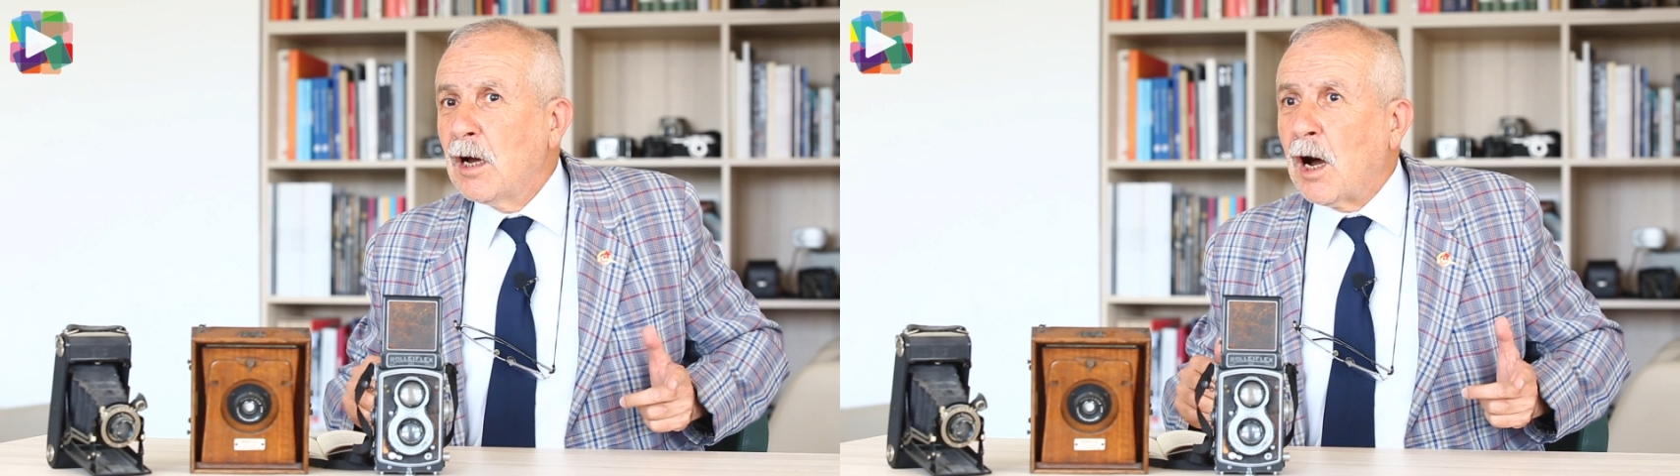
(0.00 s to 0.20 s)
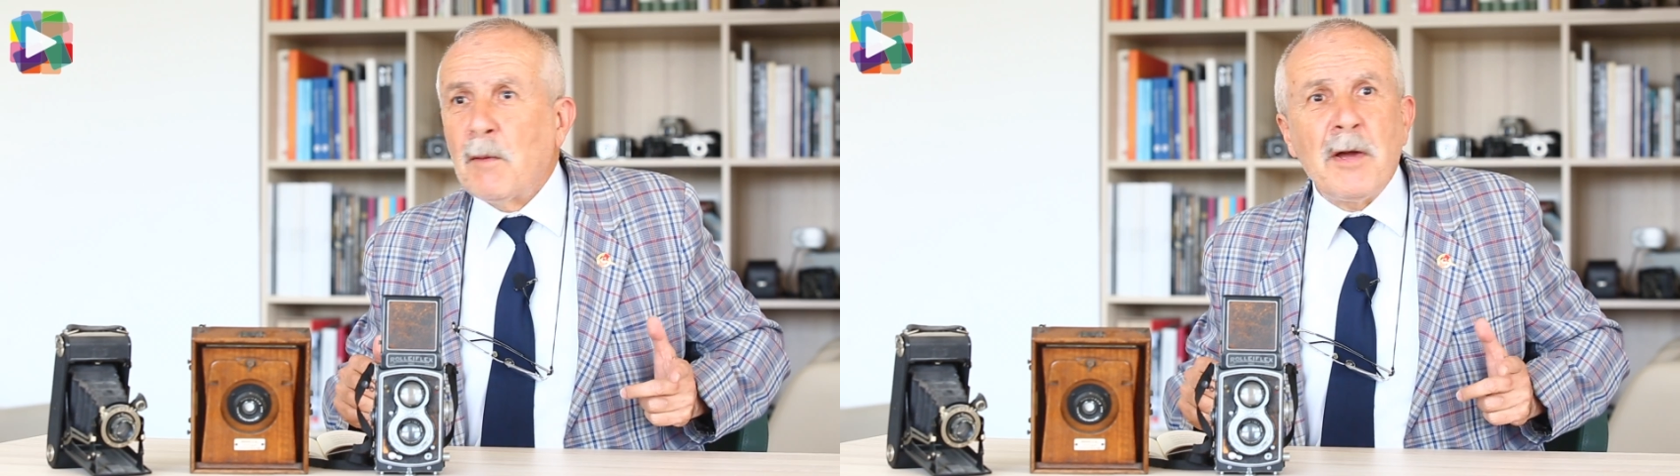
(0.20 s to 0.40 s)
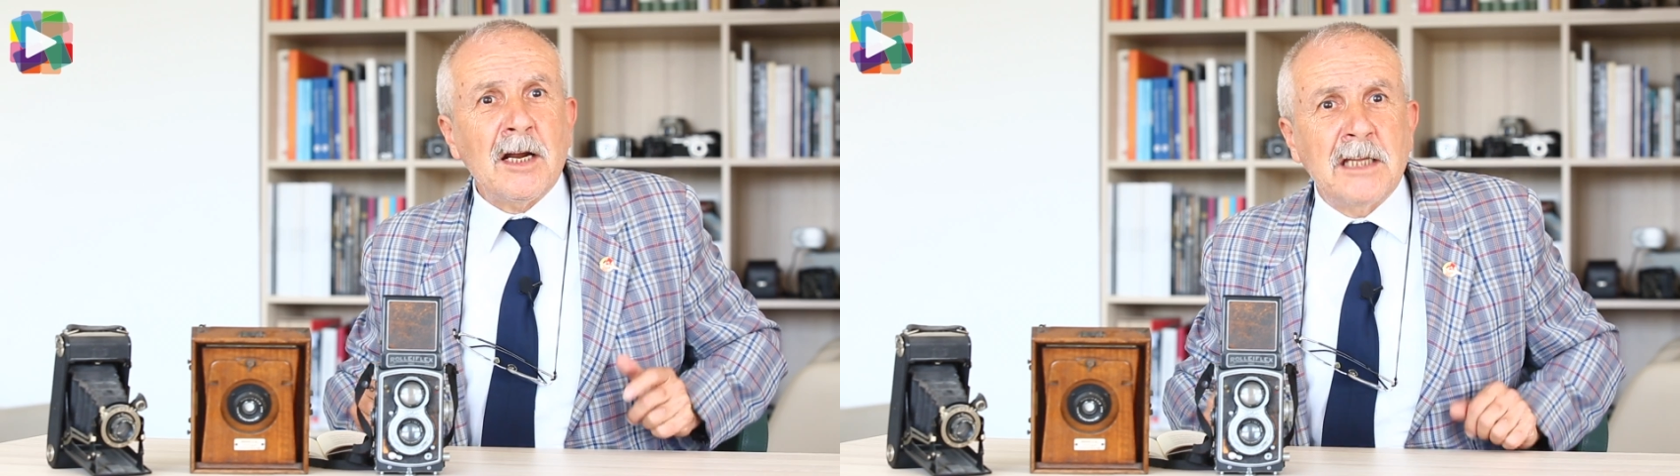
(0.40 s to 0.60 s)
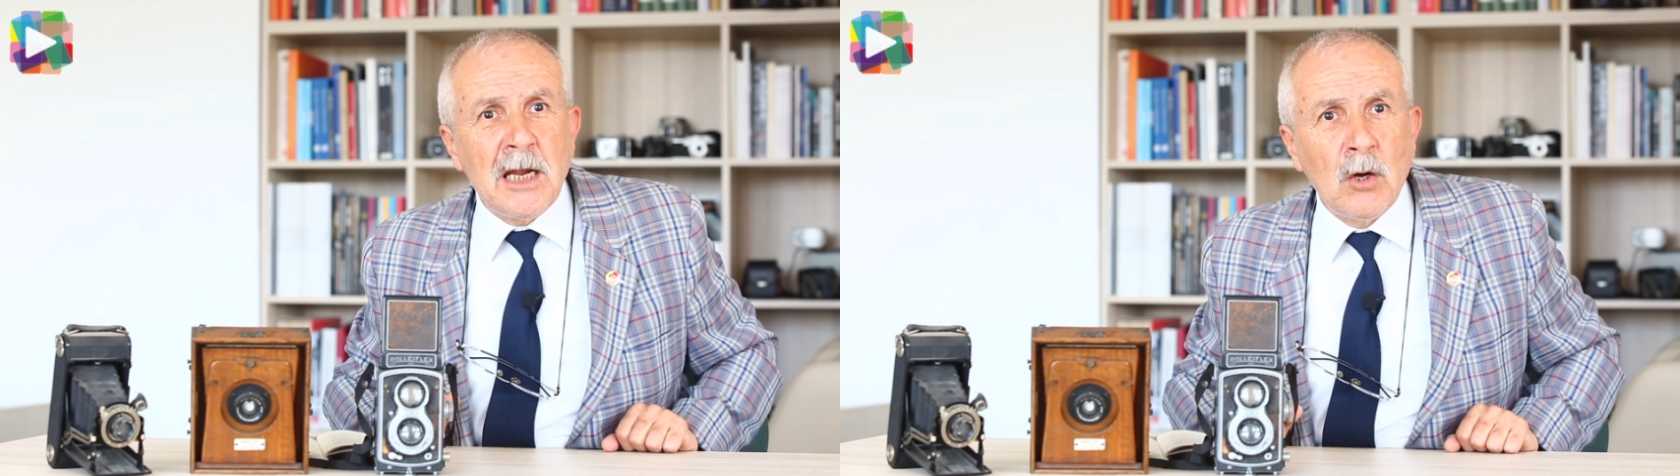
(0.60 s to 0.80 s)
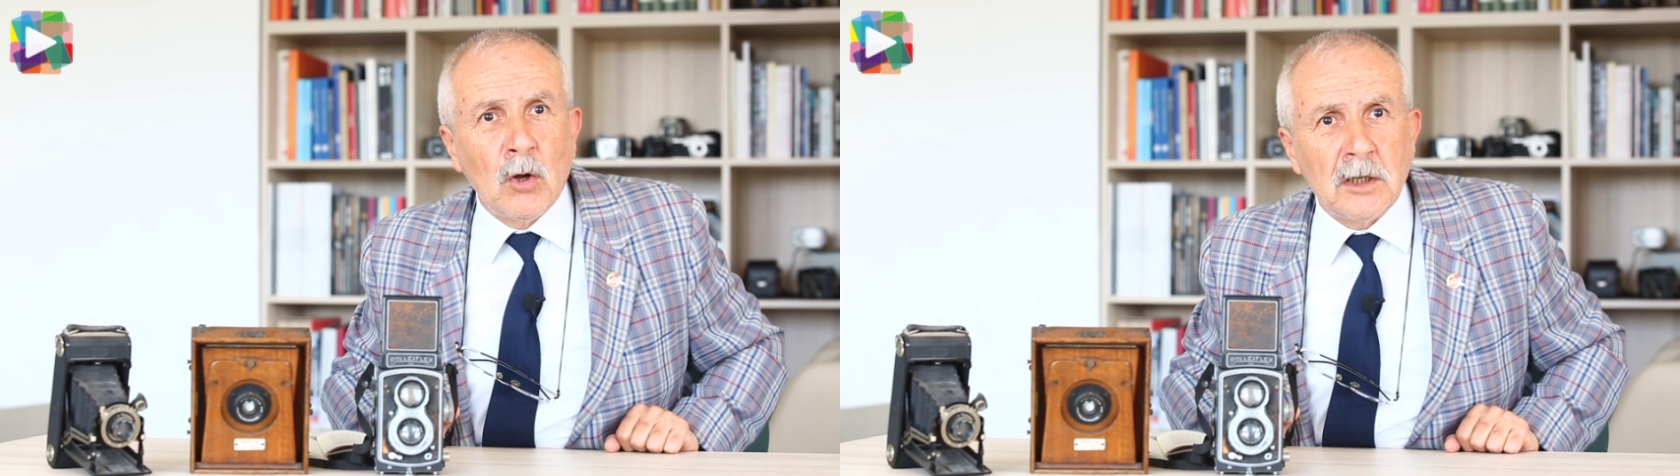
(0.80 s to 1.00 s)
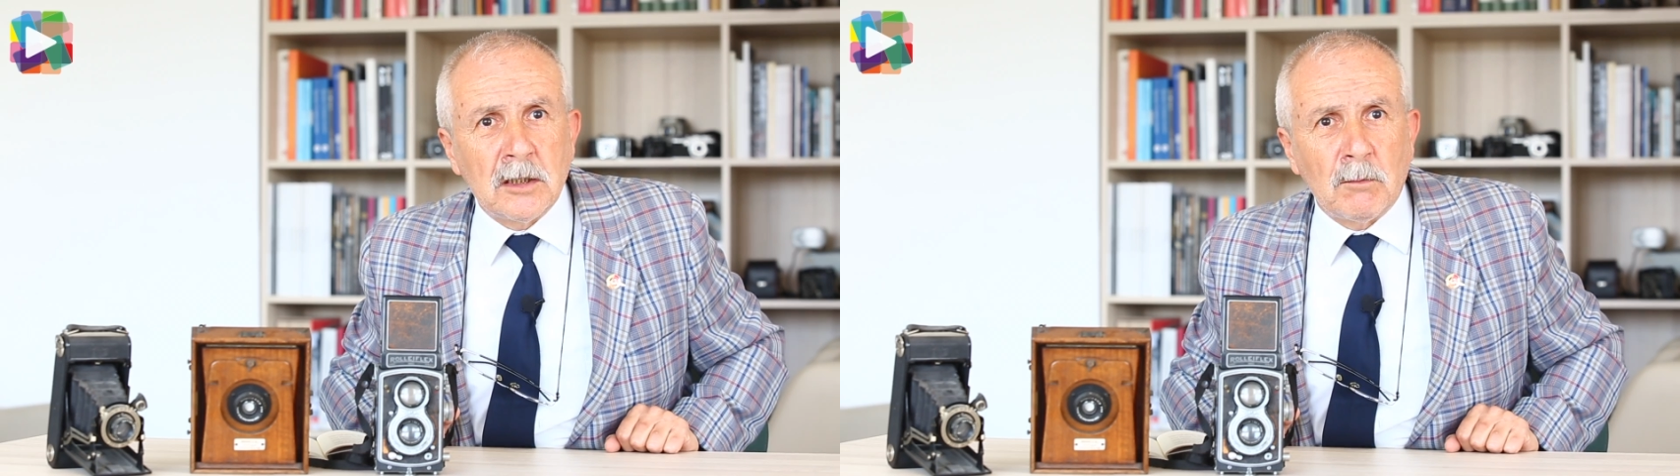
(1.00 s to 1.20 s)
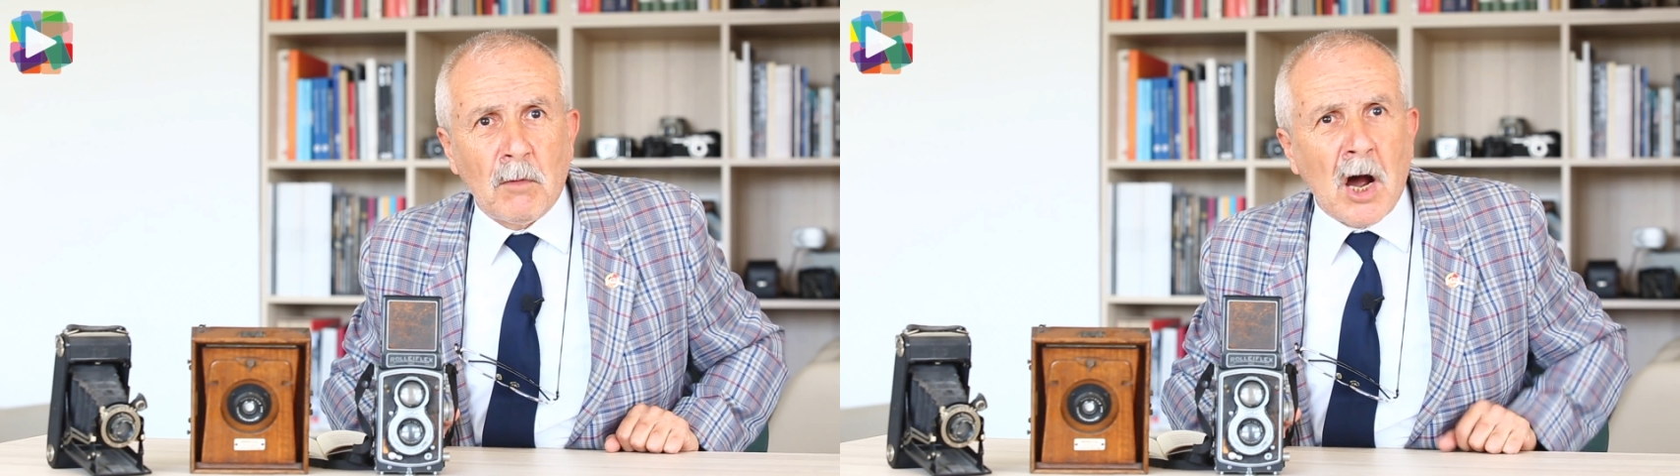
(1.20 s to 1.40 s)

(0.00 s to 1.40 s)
haber değil o dedim.